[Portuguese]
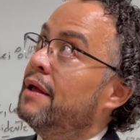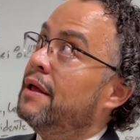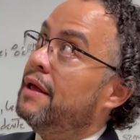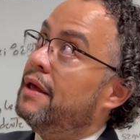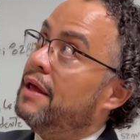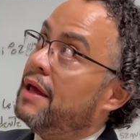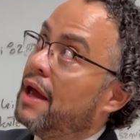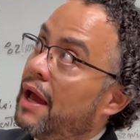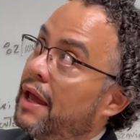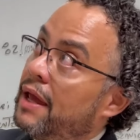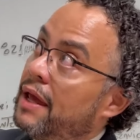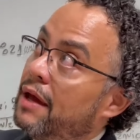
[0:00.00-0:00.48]

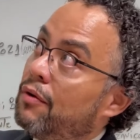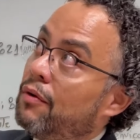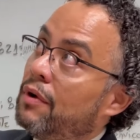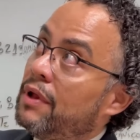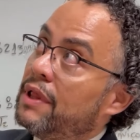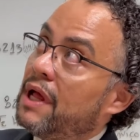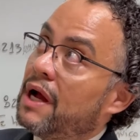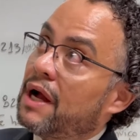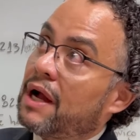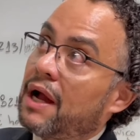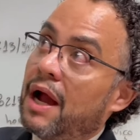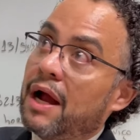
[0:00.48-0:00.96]
e aí
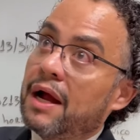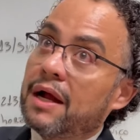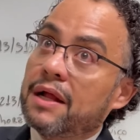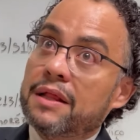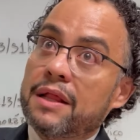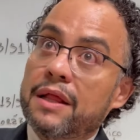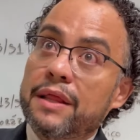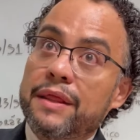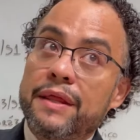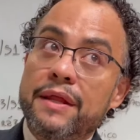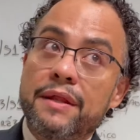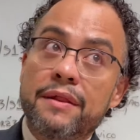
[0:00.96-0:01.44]
quando a carga
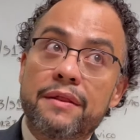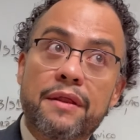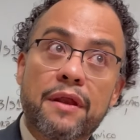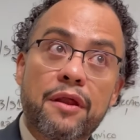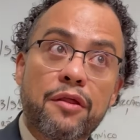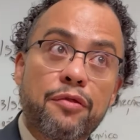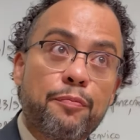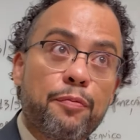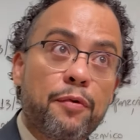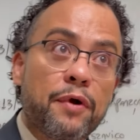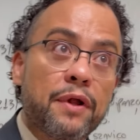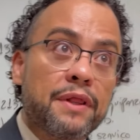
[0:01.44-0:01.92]
está sendo
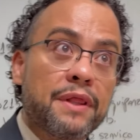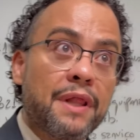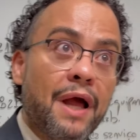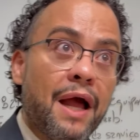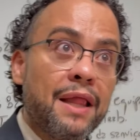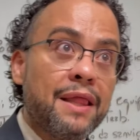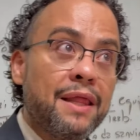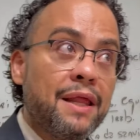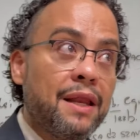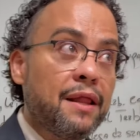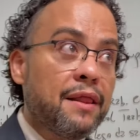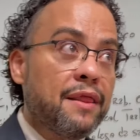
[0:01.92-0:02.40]

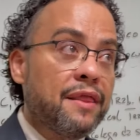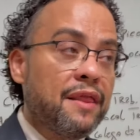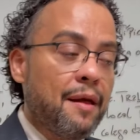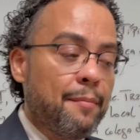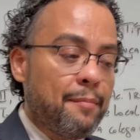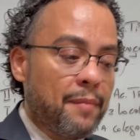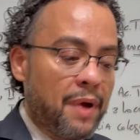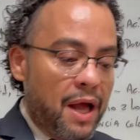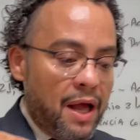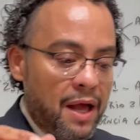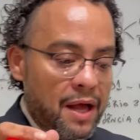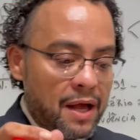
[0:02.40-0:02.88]
transportada, ela
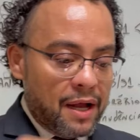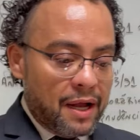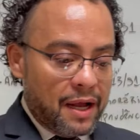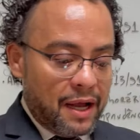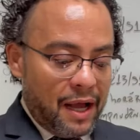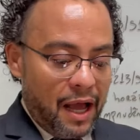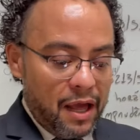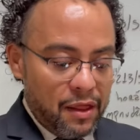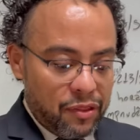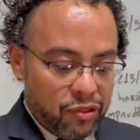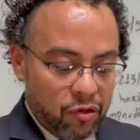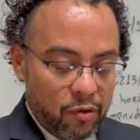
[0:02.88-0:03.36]
desamarra,
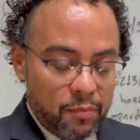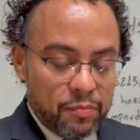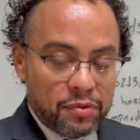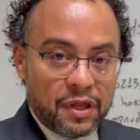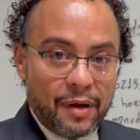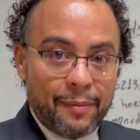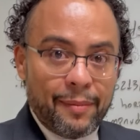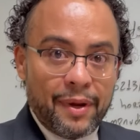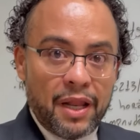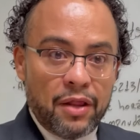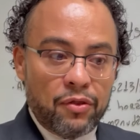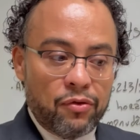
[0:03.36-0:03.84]
cai sobre o
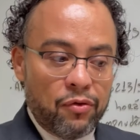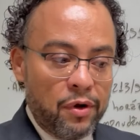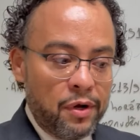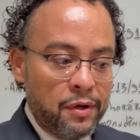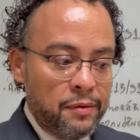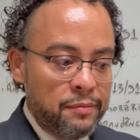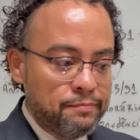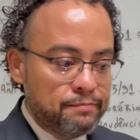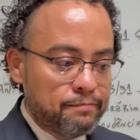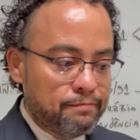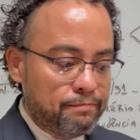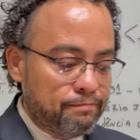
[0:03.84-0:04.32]

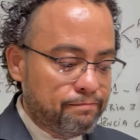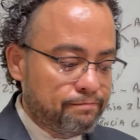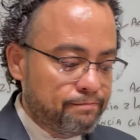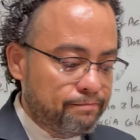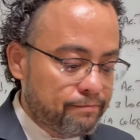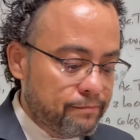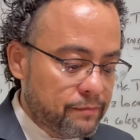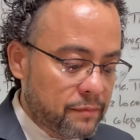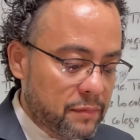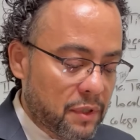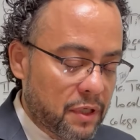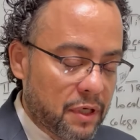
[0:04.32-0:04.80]
trabalhador,
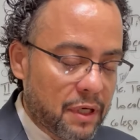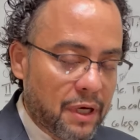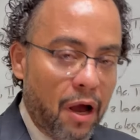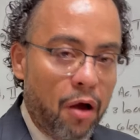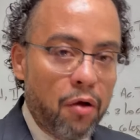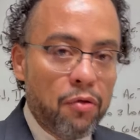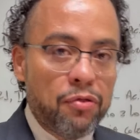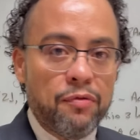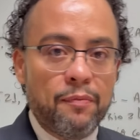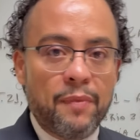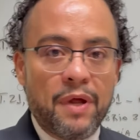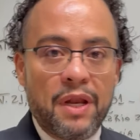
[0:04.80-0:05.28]

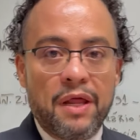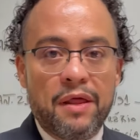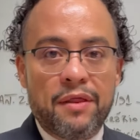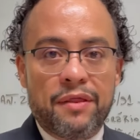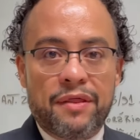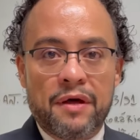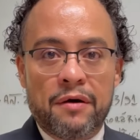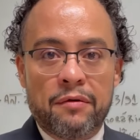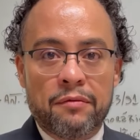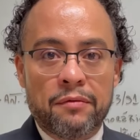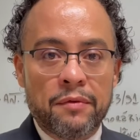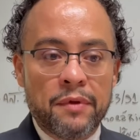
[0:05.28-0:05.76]
causa uma
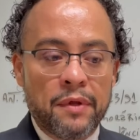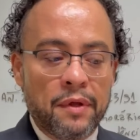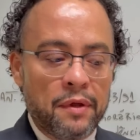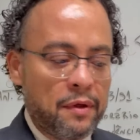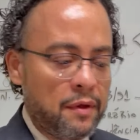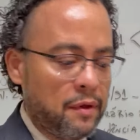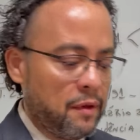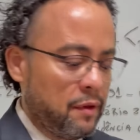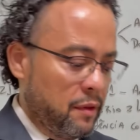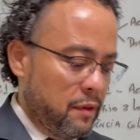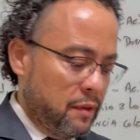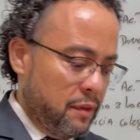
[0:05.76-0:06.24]
lesão.
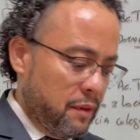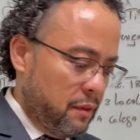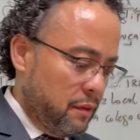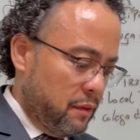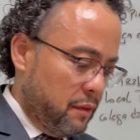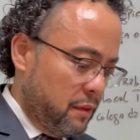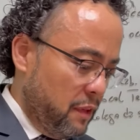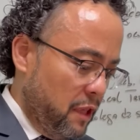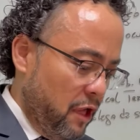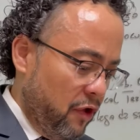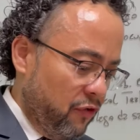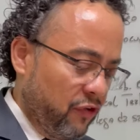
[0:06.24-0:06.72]

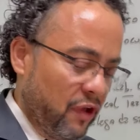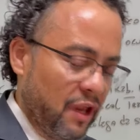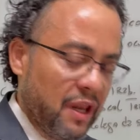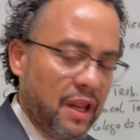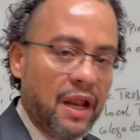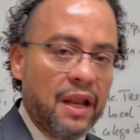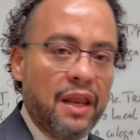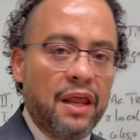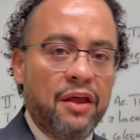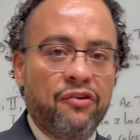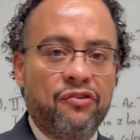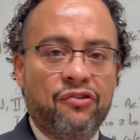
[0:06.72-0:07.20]
Deixa
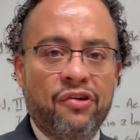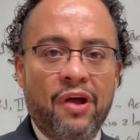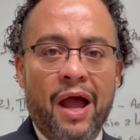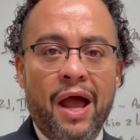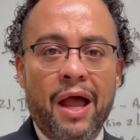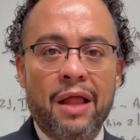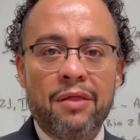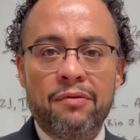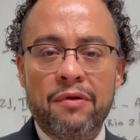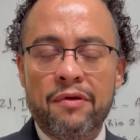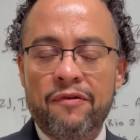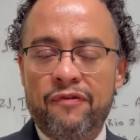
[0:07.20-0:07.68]
ele
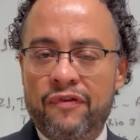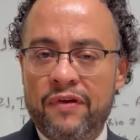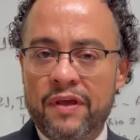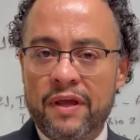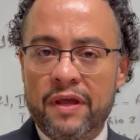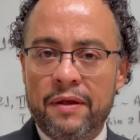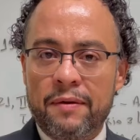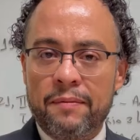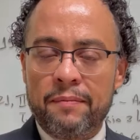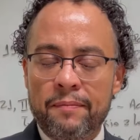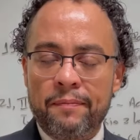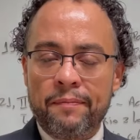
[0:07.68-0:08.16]
aleijado,
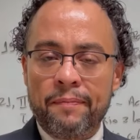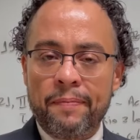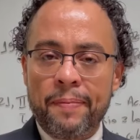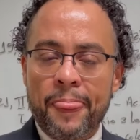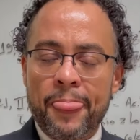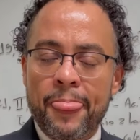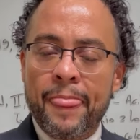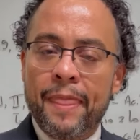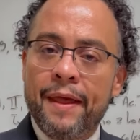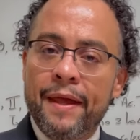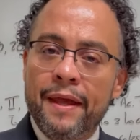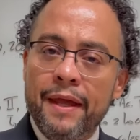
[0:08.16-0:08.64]
enfim.
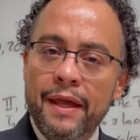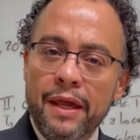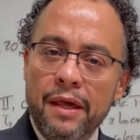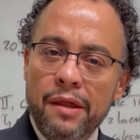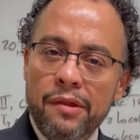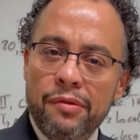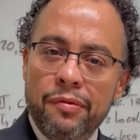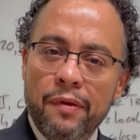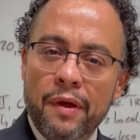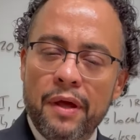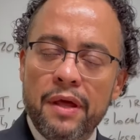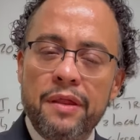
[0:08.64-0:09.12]

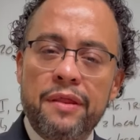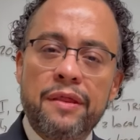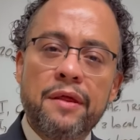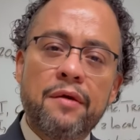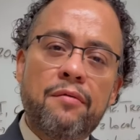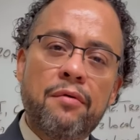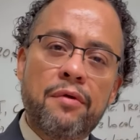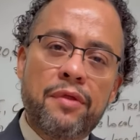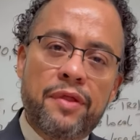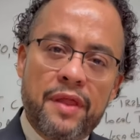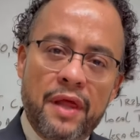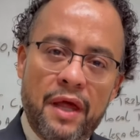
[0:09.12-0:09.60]
Isso aí se
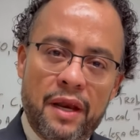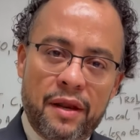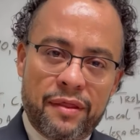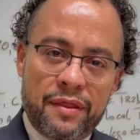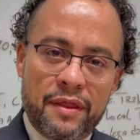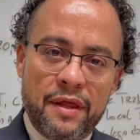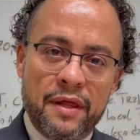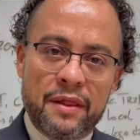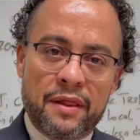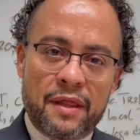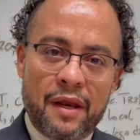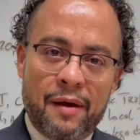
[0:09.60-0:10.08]
considera
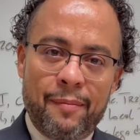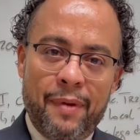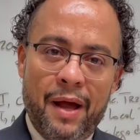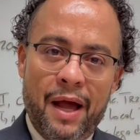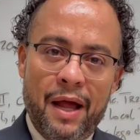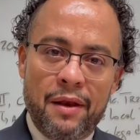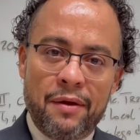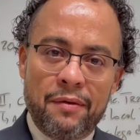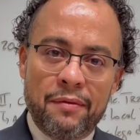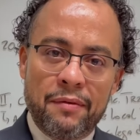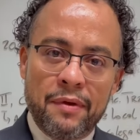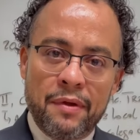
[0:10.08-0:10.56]
acidente de
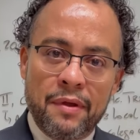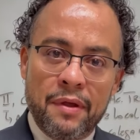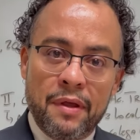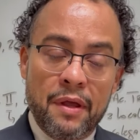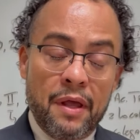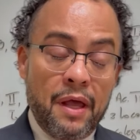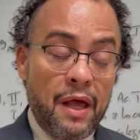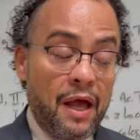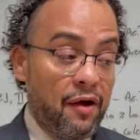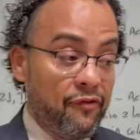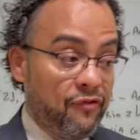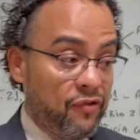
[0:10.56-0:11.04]
trabalho?
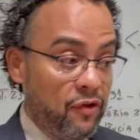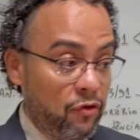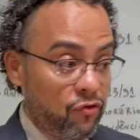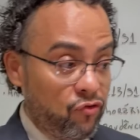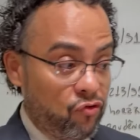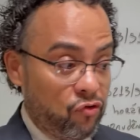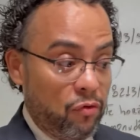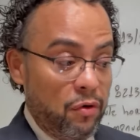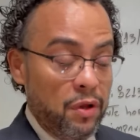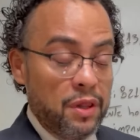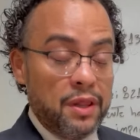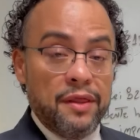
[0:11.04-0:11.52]
Afinal
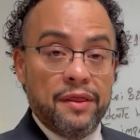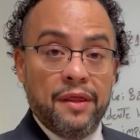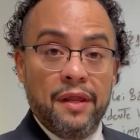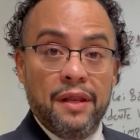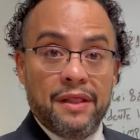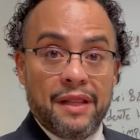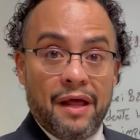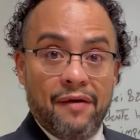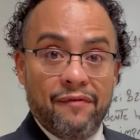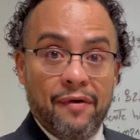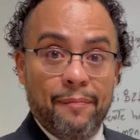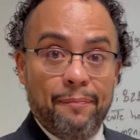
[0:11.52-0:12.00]
de contas,
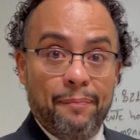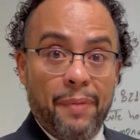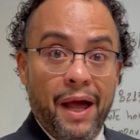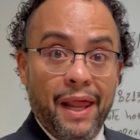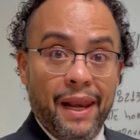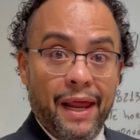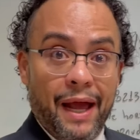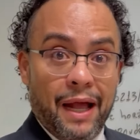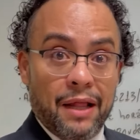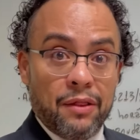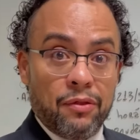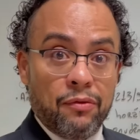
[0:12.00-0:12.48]
ele estava
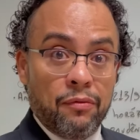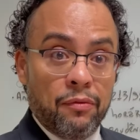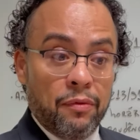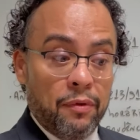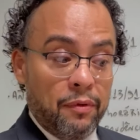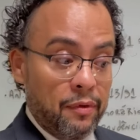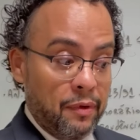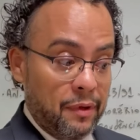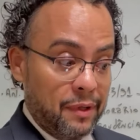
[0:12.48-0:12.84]
parado.